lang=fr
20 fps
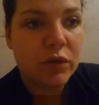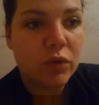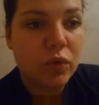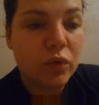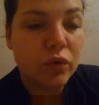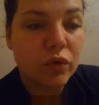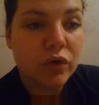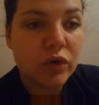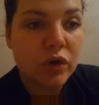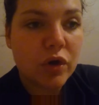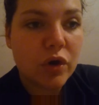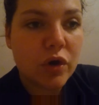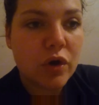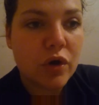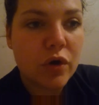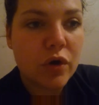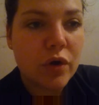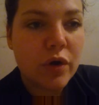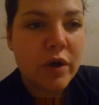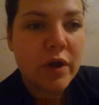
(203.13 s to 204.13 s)
Donc,
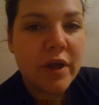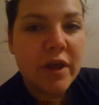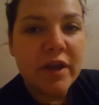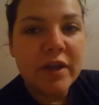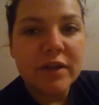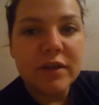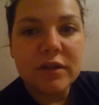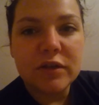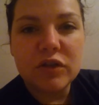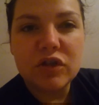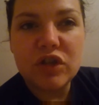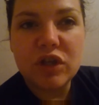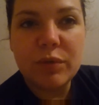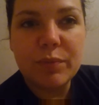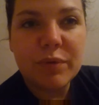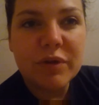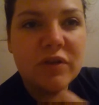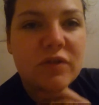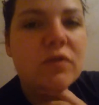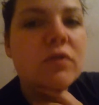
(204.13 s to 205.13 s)
euh, j'ai
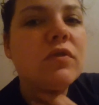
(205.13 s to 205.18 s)
une prise